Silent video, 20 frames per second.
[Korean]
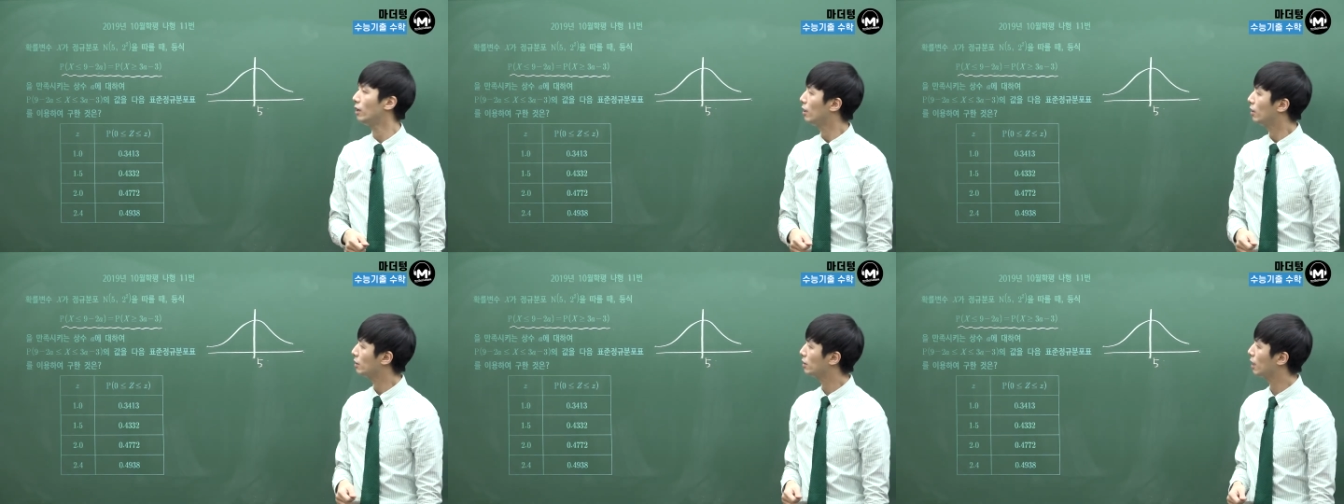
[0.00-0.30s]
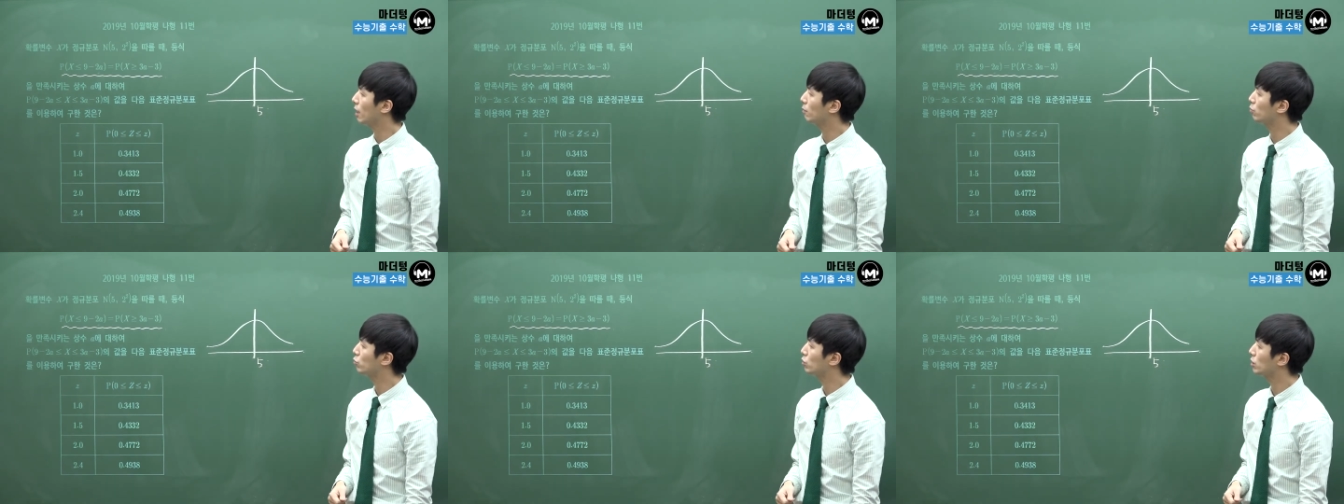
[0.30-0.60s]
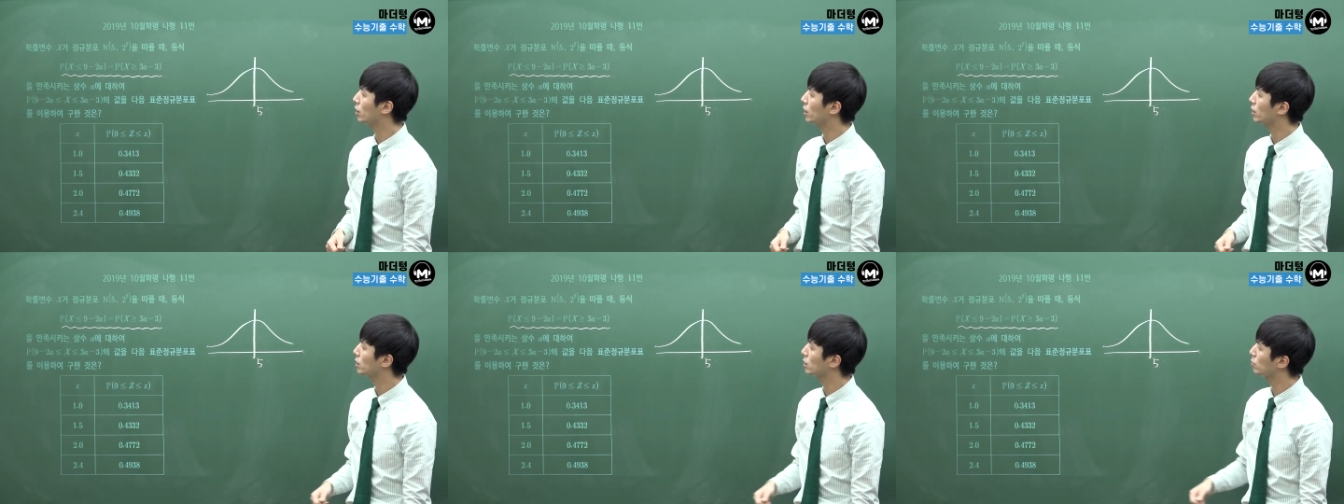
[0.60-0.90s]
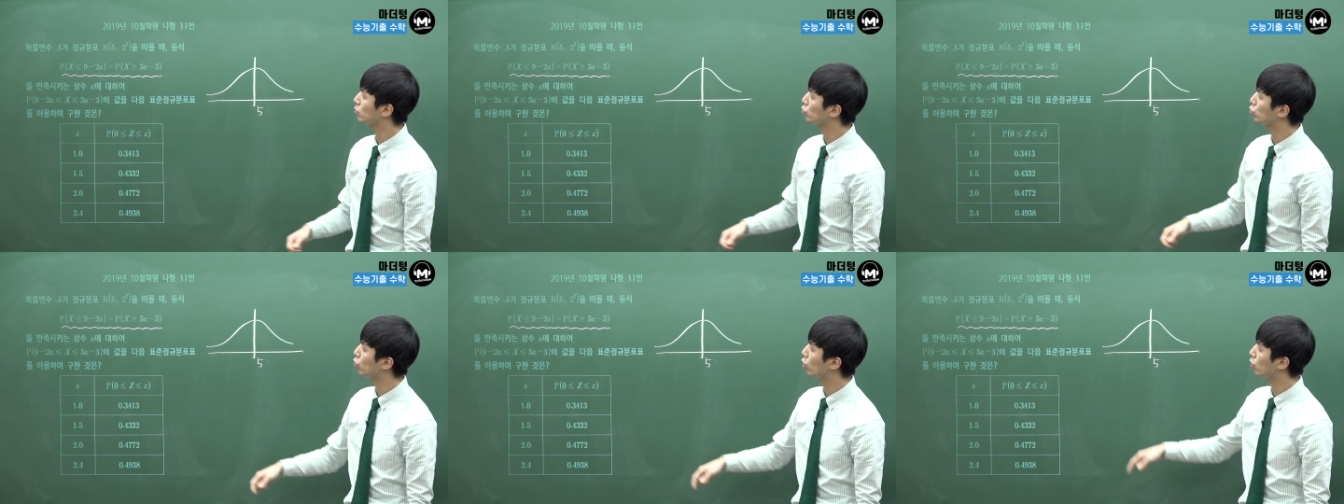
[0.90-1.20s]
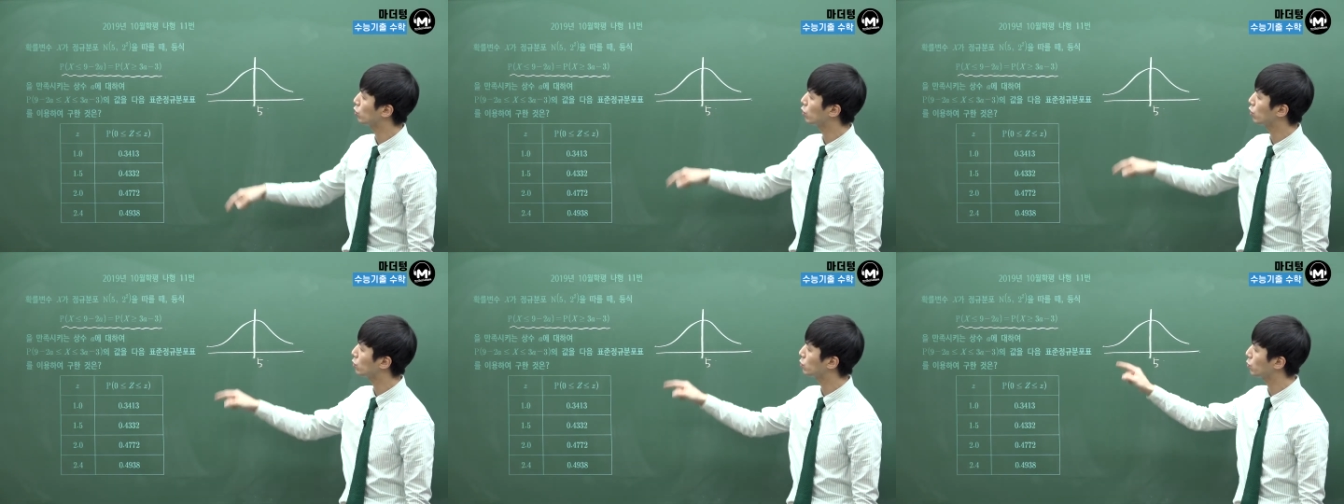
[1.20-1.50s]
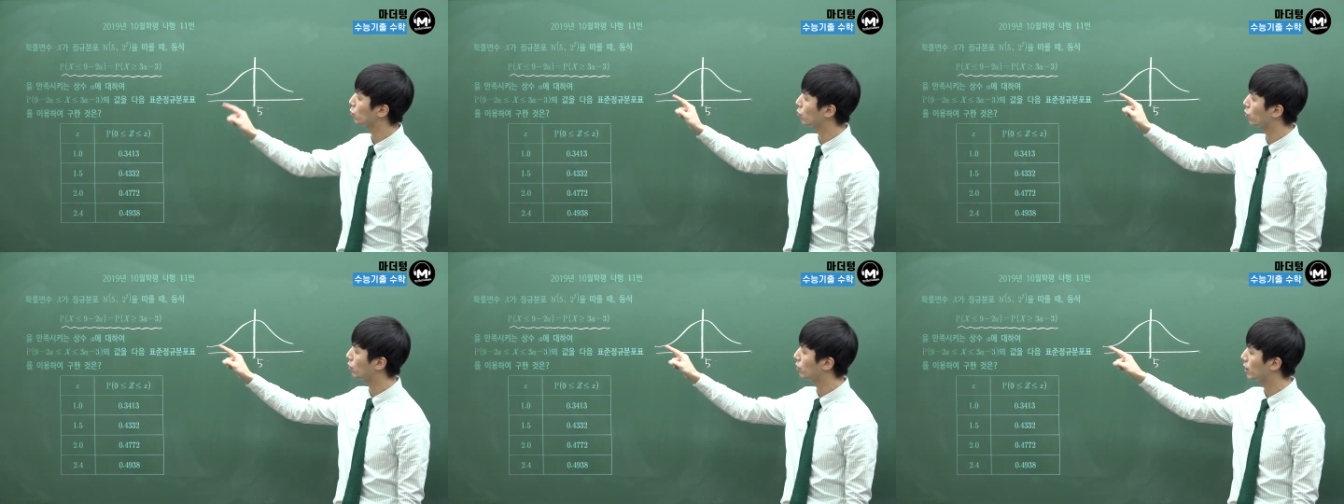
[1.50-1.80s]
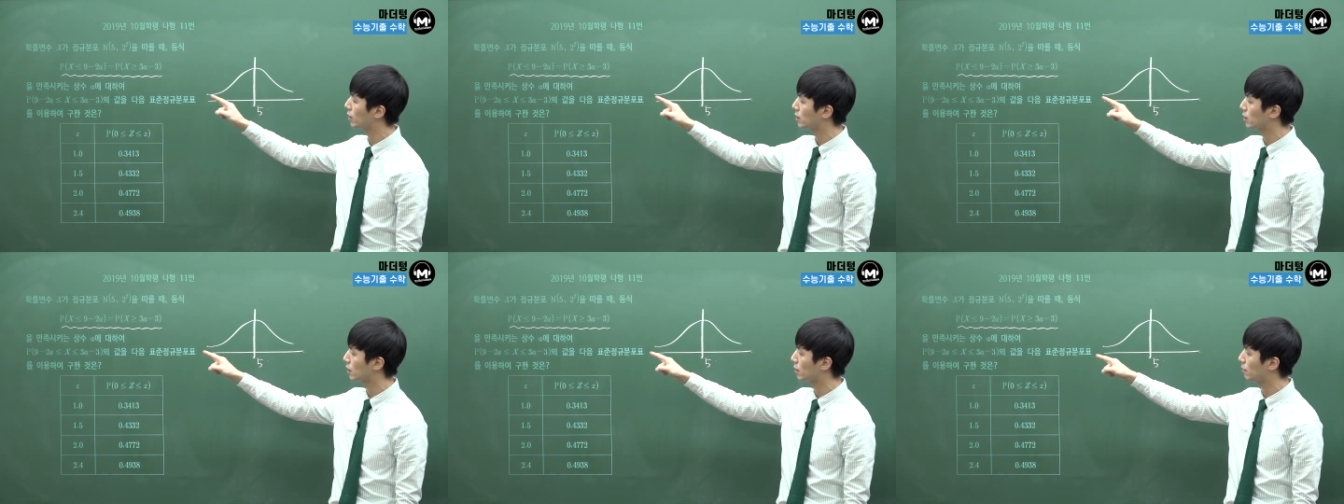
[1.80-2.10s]
근데 문제에 지금 주어진
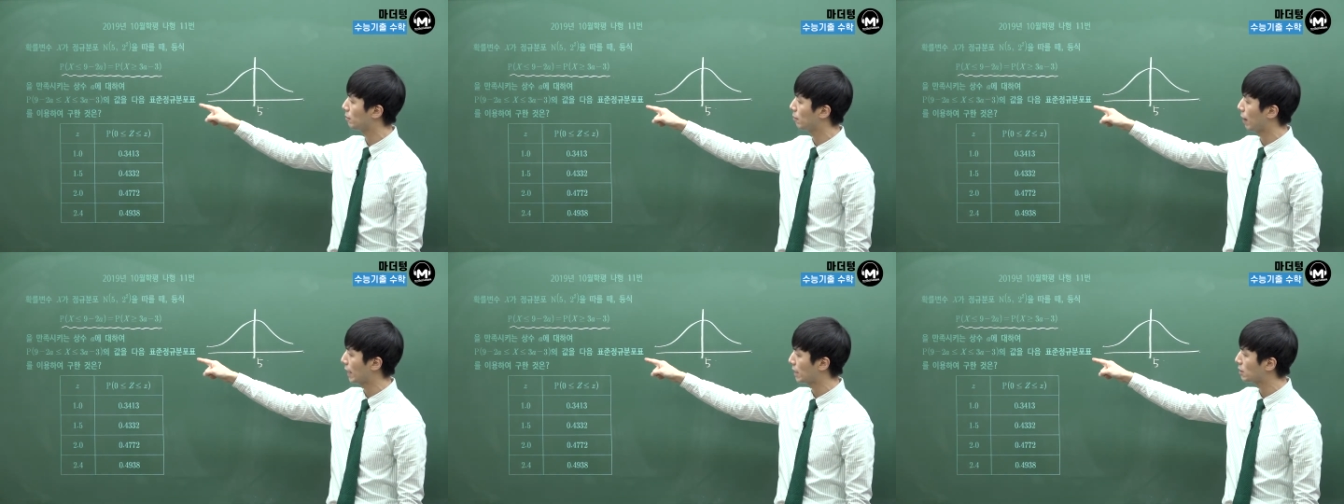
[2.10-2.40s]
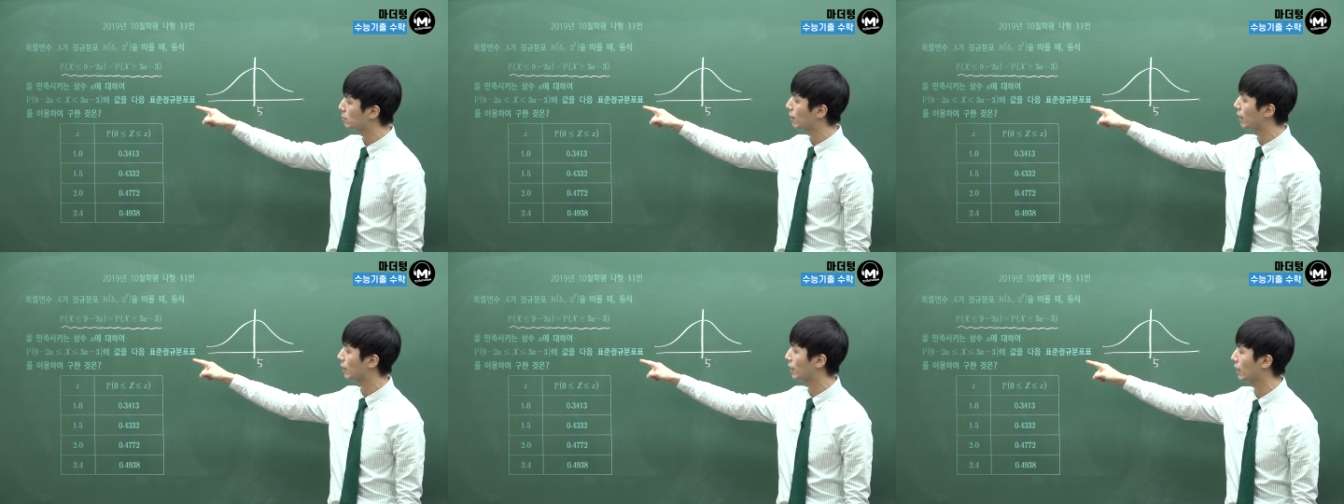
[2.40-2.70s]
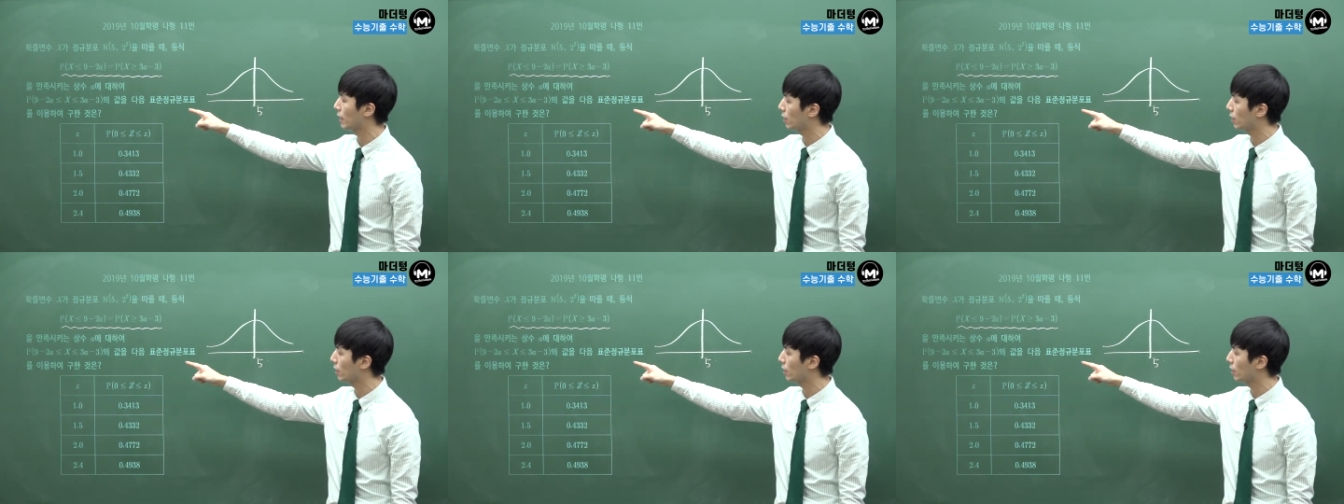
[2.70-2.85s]
조건에 지금 마지막에